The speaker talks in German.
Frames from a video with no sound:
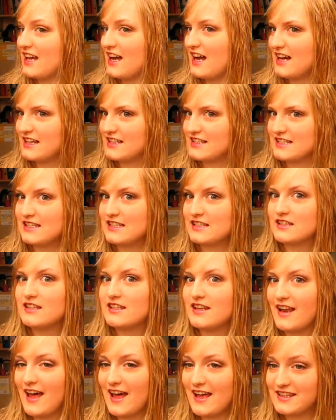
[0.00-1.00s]
Die Haare
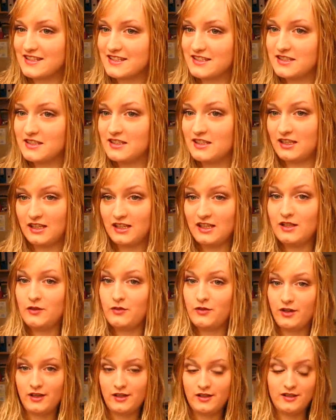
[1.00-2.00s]
sind nass, nicht
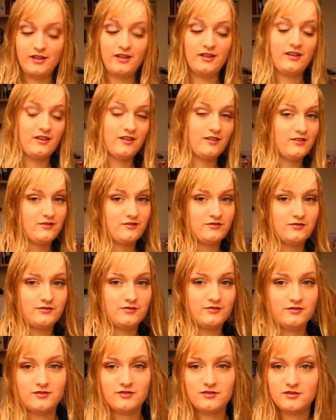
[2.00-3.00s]
fertig.
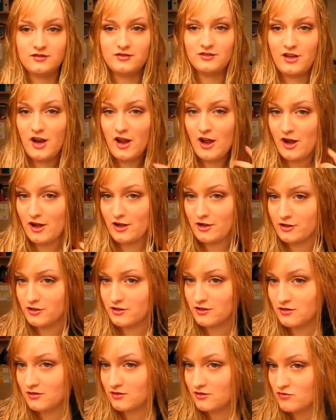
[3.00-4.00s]

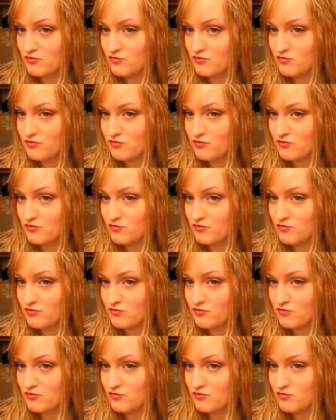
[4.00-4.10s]
Nass.